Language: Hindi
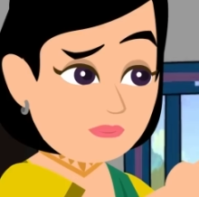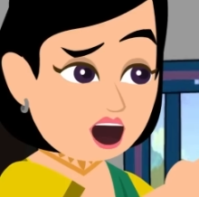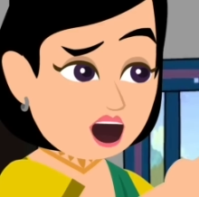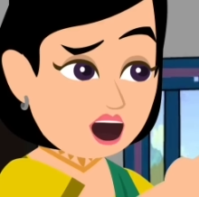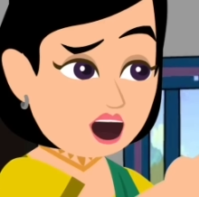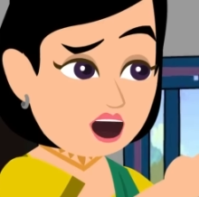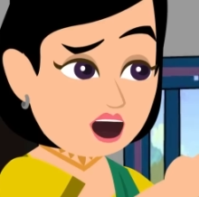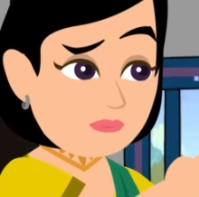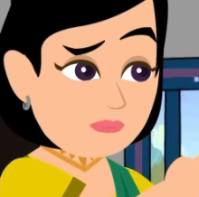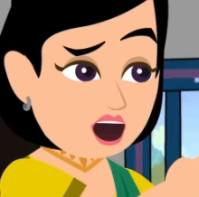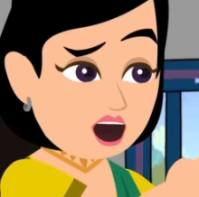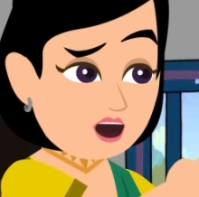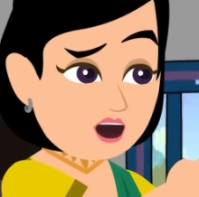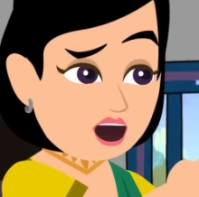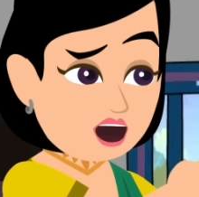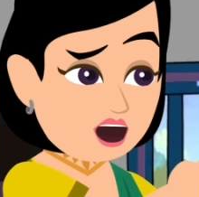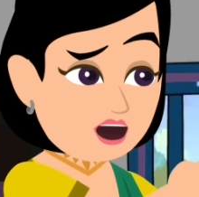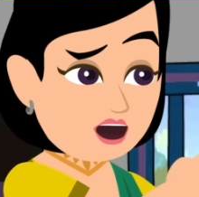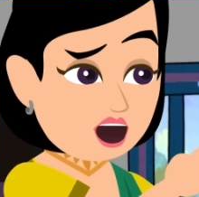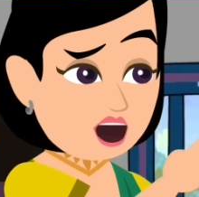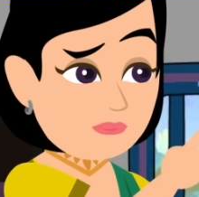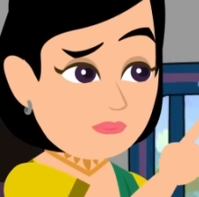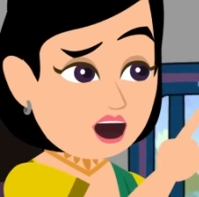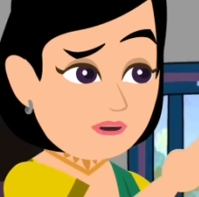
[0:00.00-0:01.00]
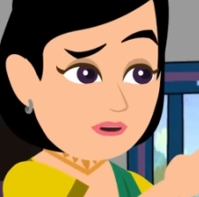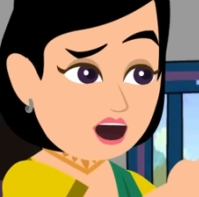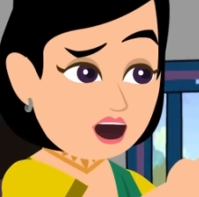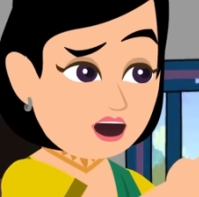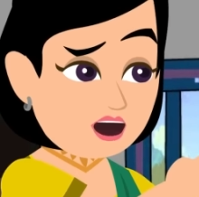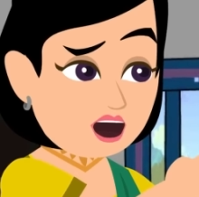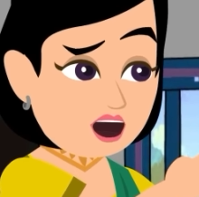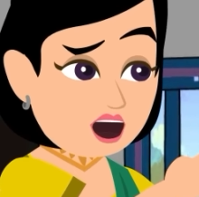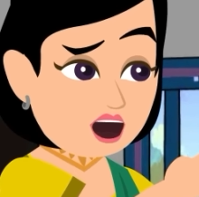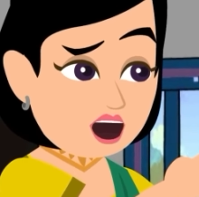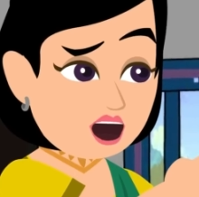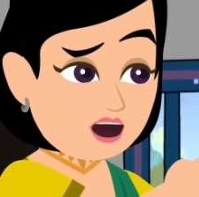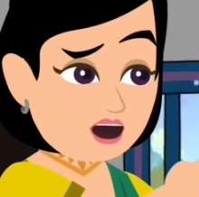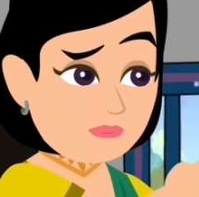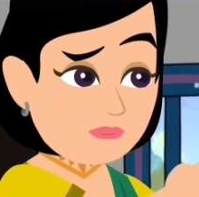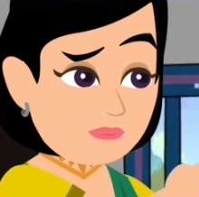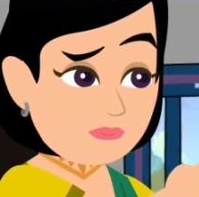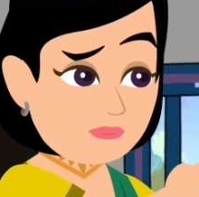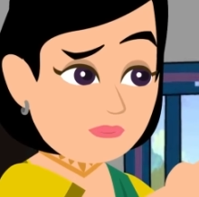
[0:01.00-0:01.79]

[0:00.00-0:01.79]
ये आप कैसी बातें कर रही हैं?